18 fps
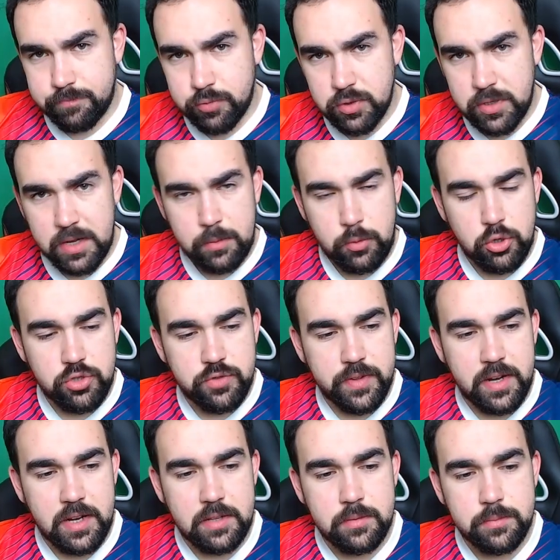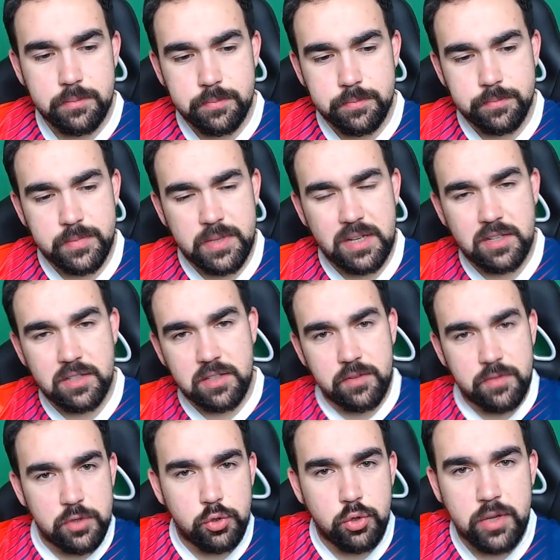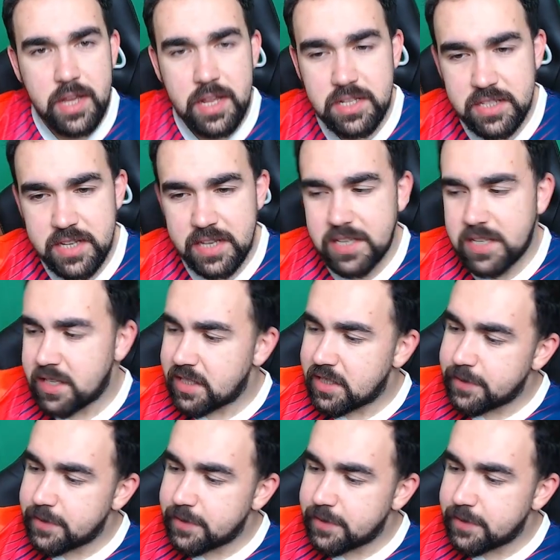Bunları boş verelim. Yakında video gelecek.